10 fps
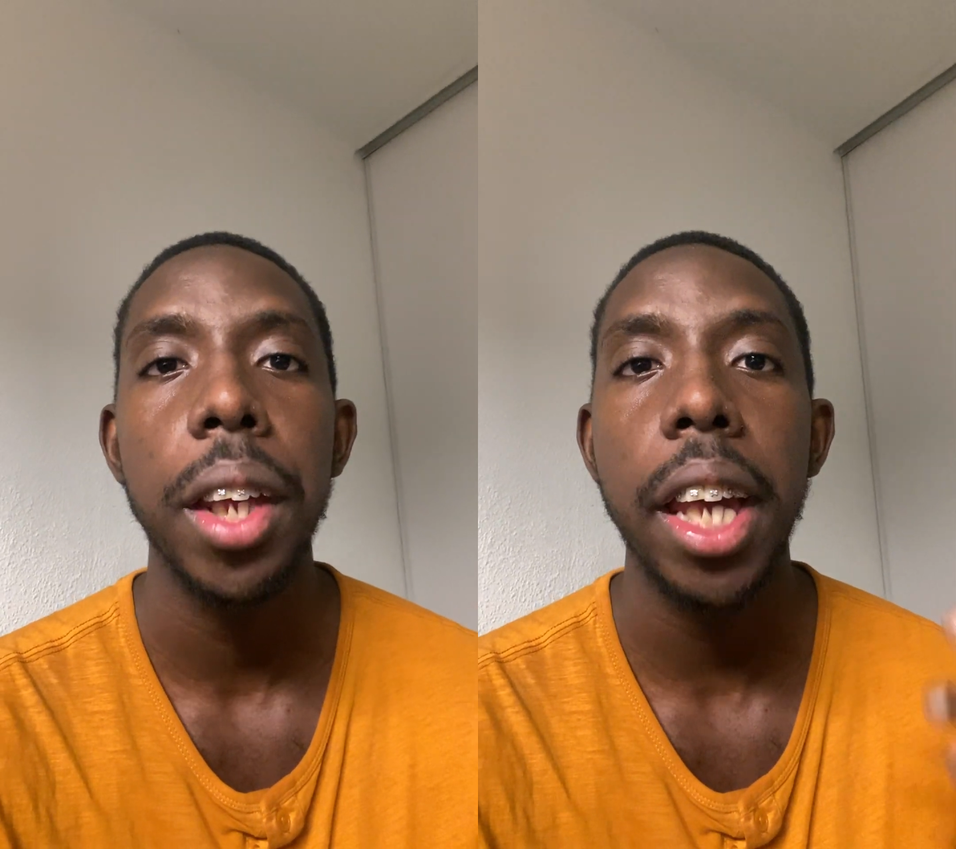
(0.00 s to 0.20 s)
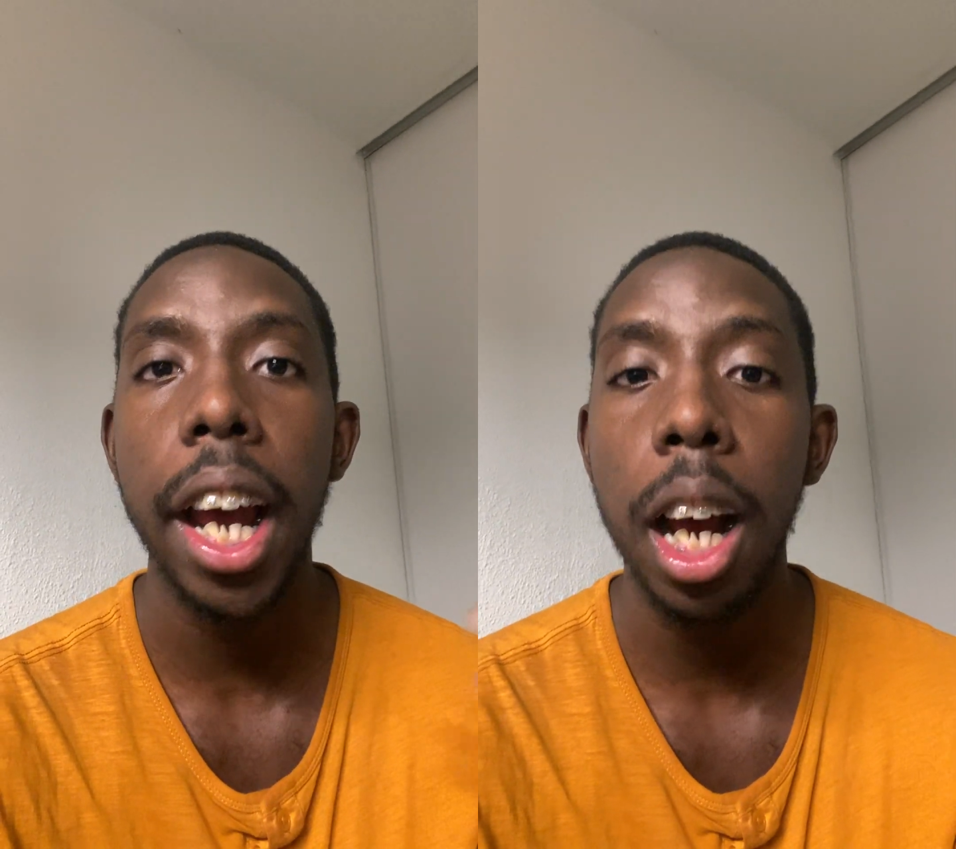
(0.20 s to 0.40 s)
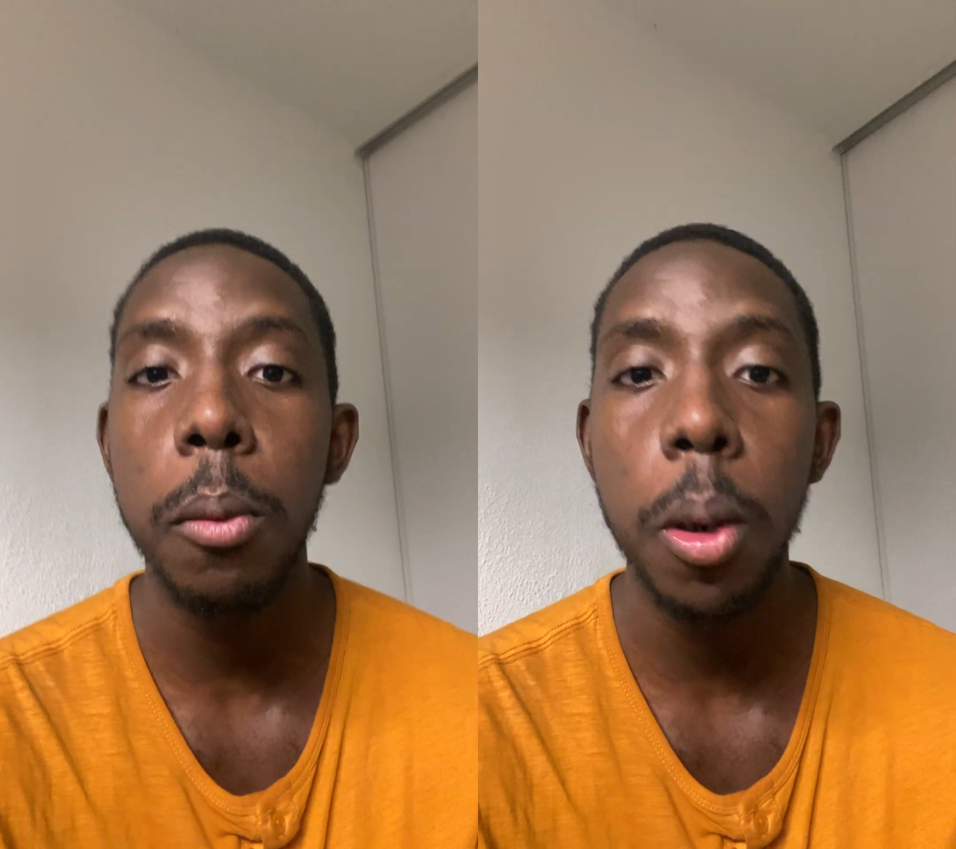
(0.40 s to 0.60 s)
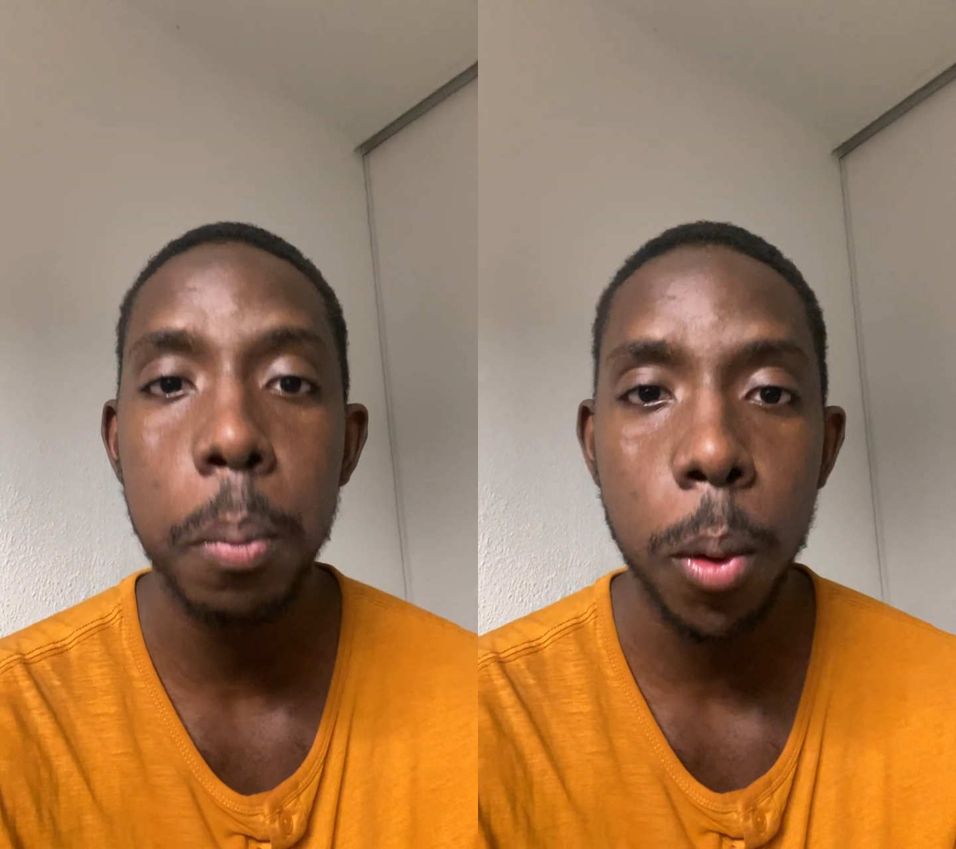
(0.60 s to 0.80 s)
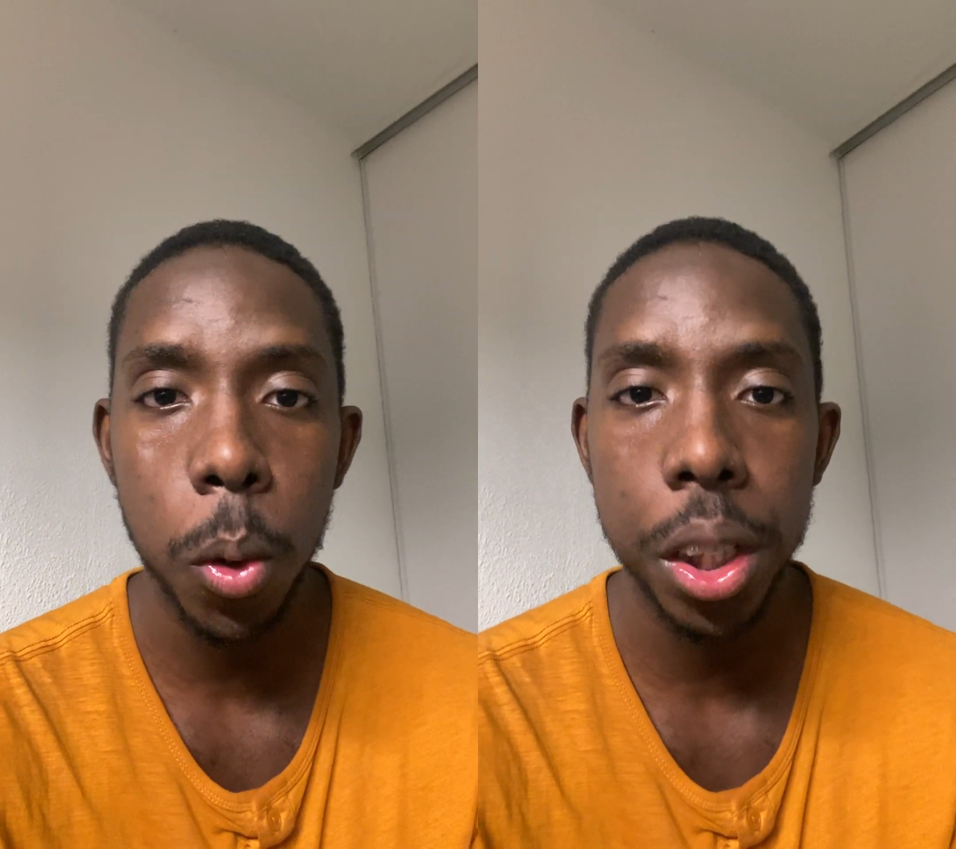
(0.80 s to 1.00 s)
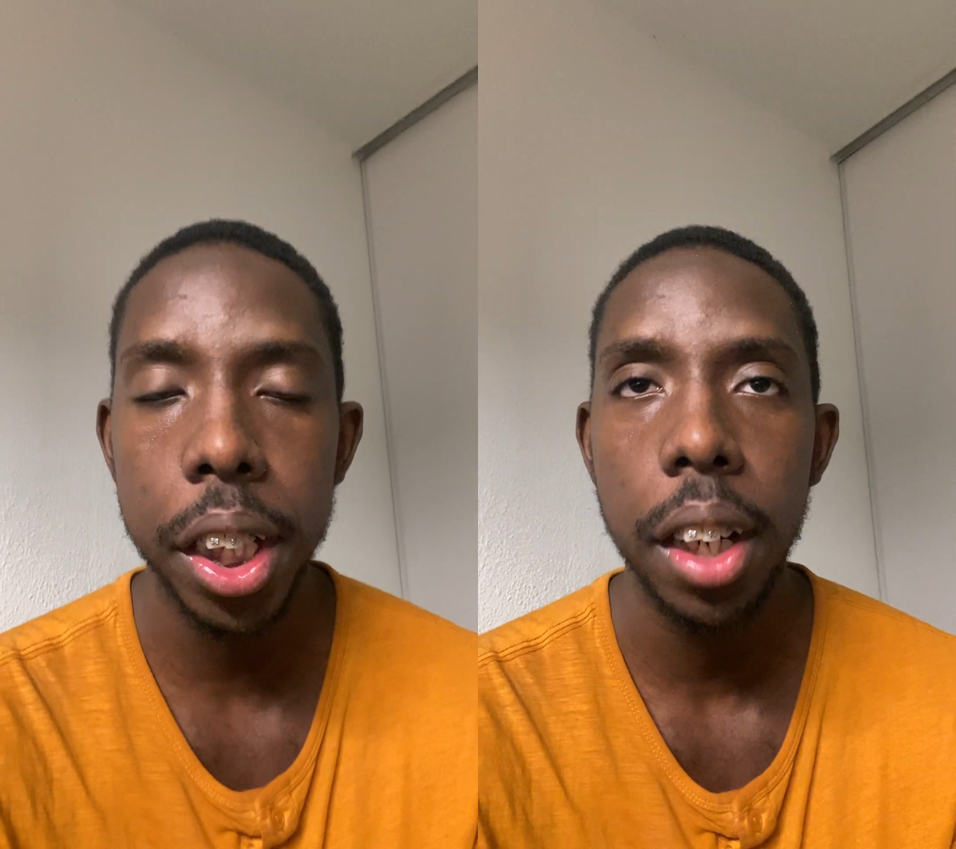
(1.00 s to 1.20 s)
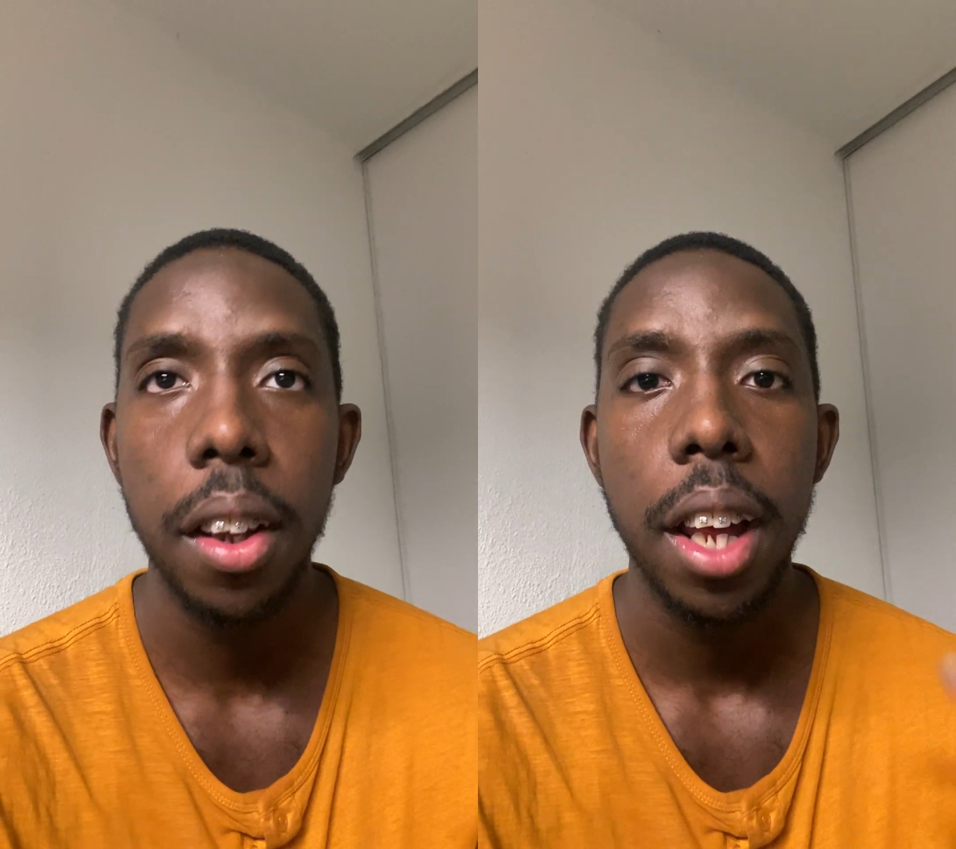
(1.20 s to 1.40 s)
Il y a également un projet